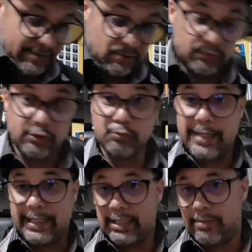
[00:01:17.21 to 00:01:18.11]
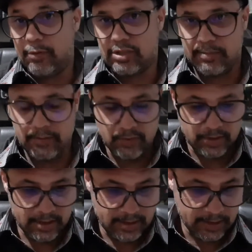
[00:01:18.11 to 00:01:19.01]
fazer um vídeo bacana para mostrar para
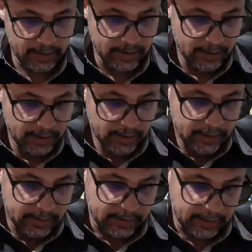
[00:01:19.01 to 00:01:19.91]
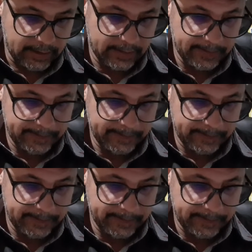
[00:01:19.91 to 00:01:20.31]
vocês aí, tá?